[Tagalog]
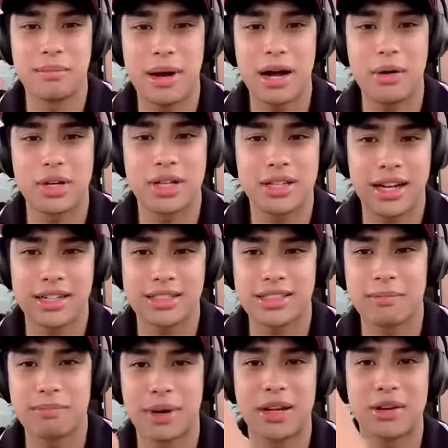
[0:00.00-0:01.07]
ng bawat
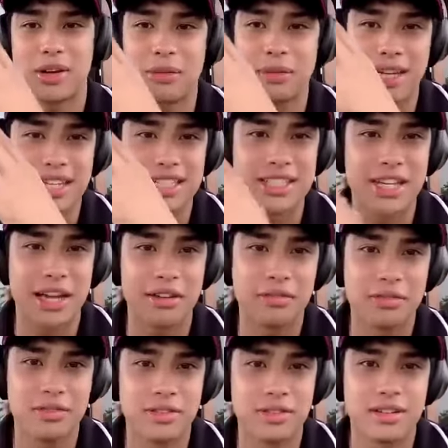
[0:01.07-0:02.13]
cast at paano kami
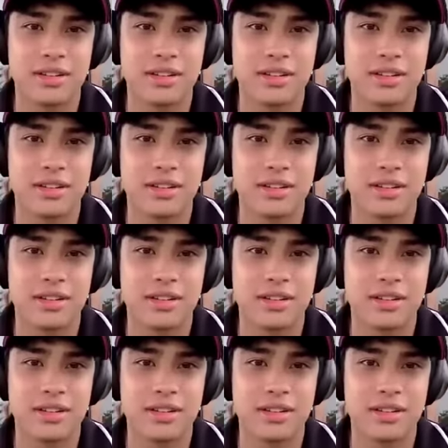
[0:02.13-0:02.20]
nag-jive.